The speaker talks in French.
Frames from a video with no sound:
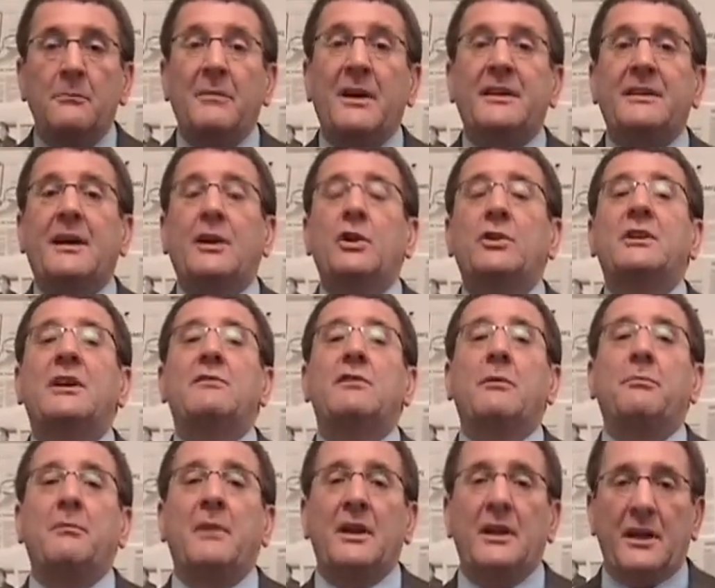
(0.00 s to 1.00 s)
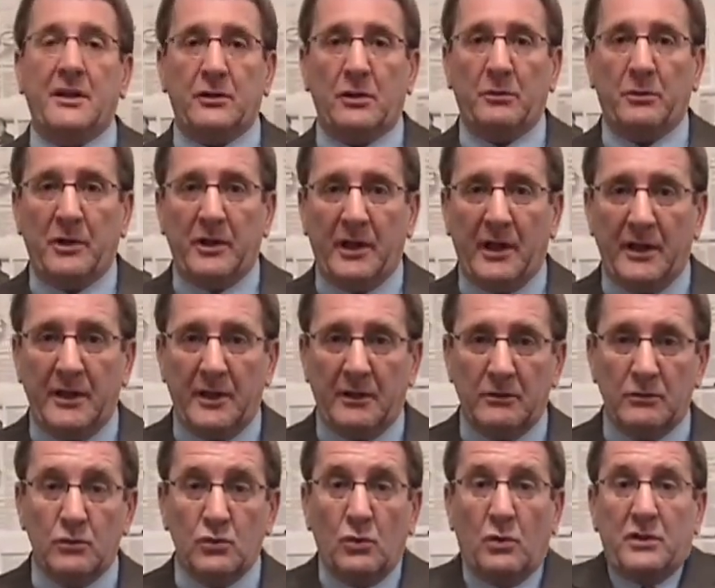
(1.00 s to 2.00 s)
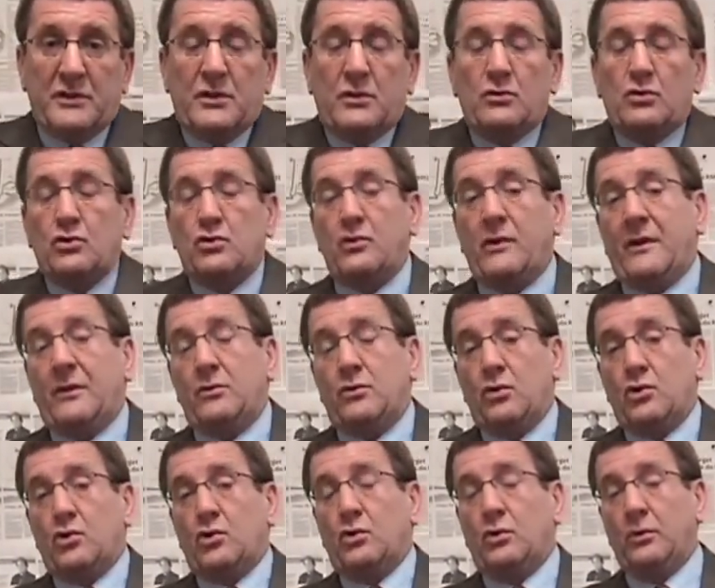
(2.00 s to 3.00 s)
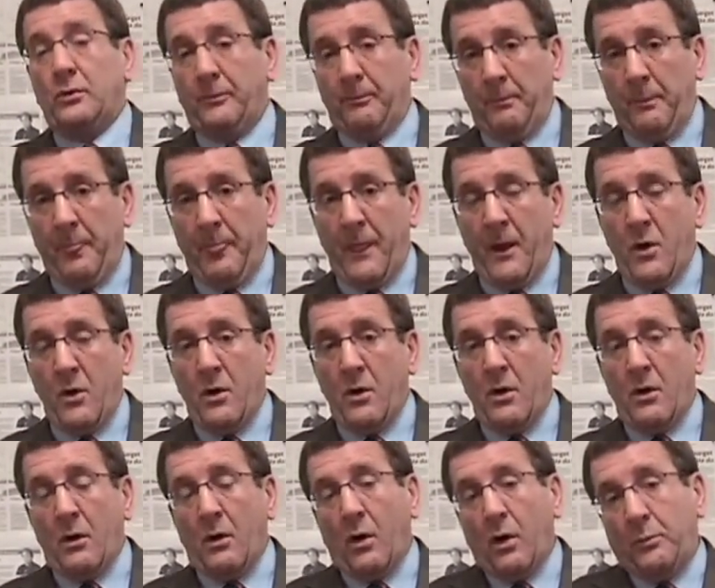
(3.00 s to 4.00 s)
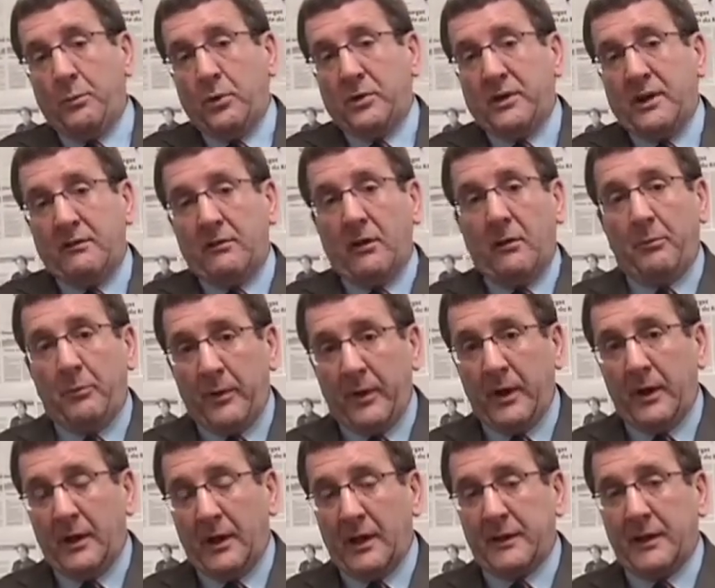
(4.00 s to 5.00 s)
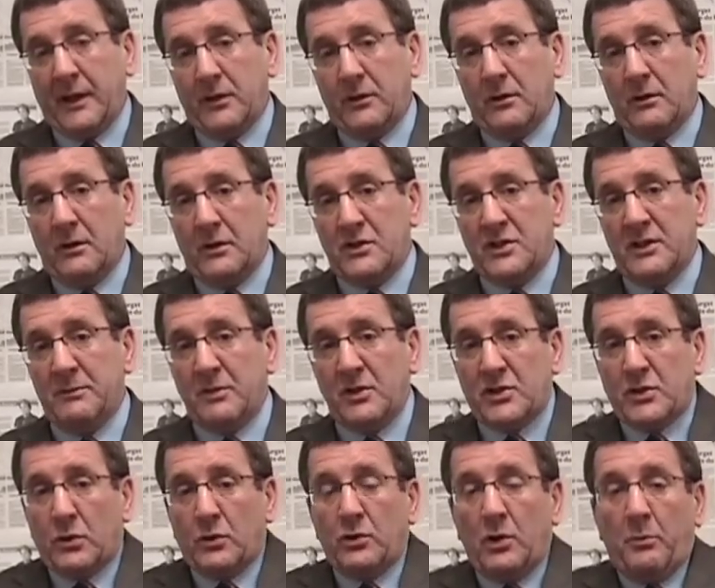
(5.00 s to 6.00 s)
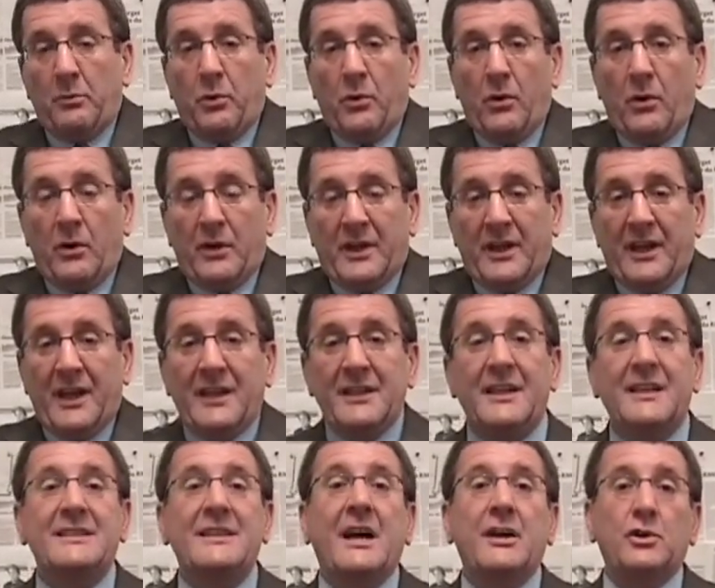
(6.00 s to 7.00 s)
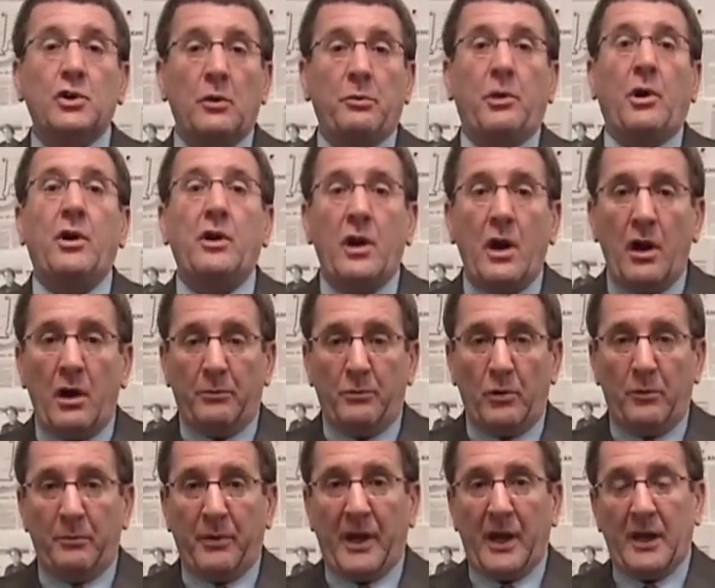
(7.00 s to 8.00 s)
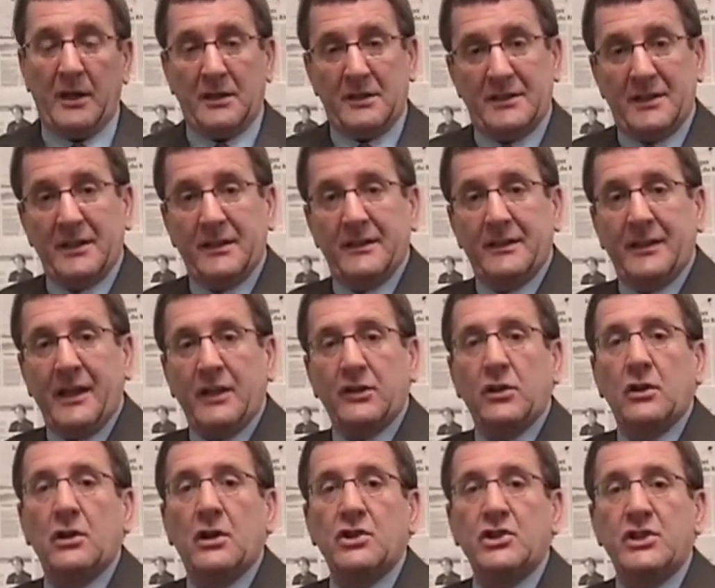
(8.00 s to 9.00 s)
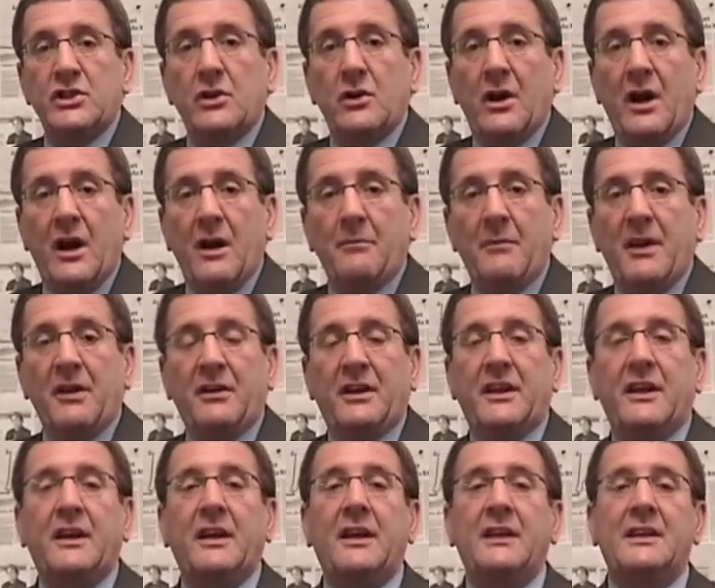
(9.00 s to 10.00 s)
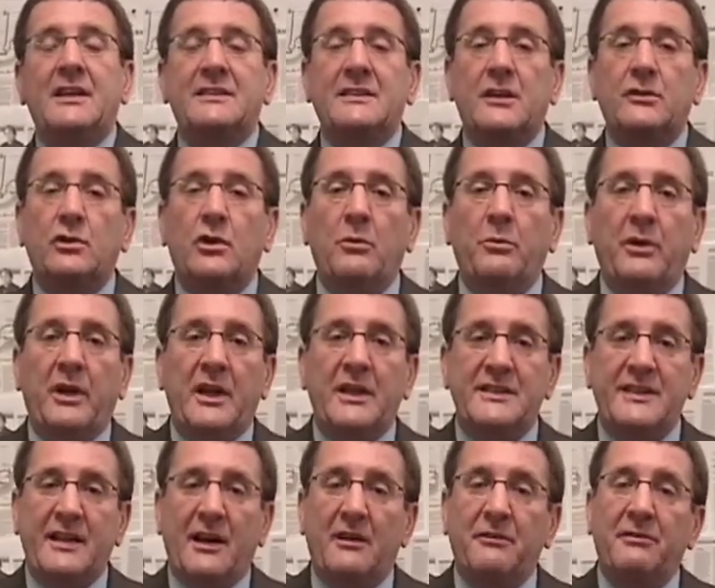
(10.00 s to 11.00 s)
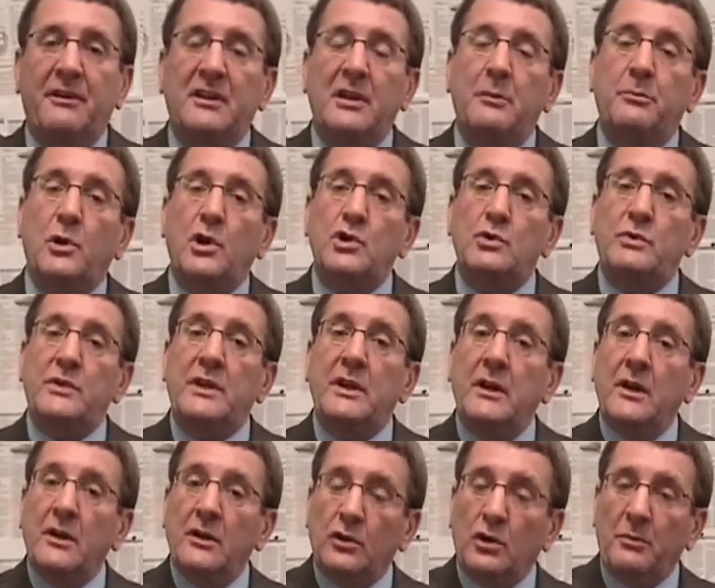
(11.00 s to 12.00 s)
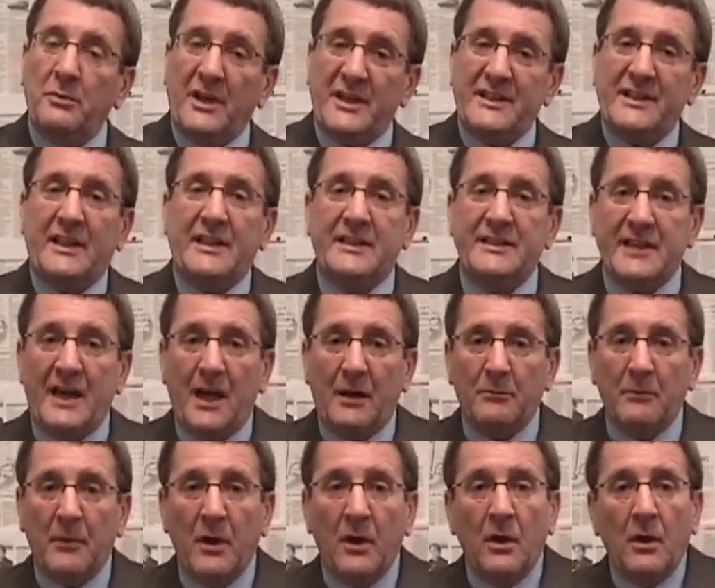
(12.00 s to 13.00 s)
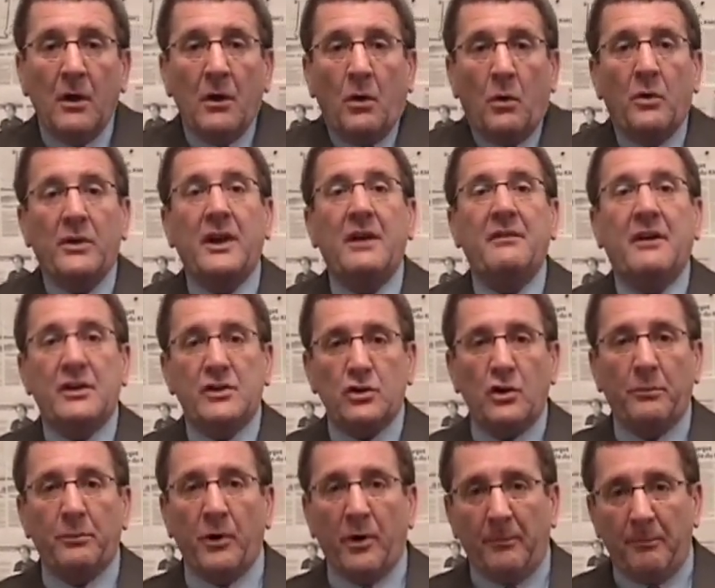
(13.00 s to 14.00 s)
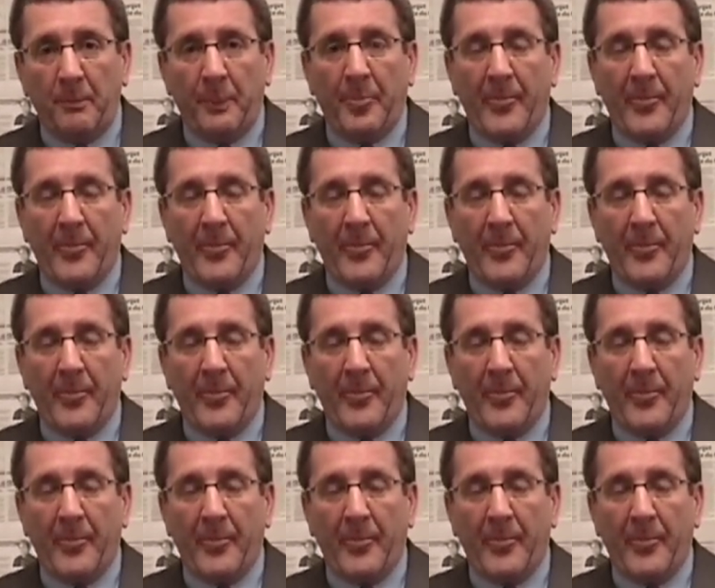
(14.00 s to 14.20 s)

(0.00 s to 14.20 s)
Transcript: Maintenant, le développement de l'entrepreneuriat. Nous, on dit toujours, toujours, on peut développer la technologie, mais si on n'a pas créé des entrepreneurs pour prendre cette technologie-là en main, créer des entreprises et en faire des produits commercialisables, on n'avancera pas.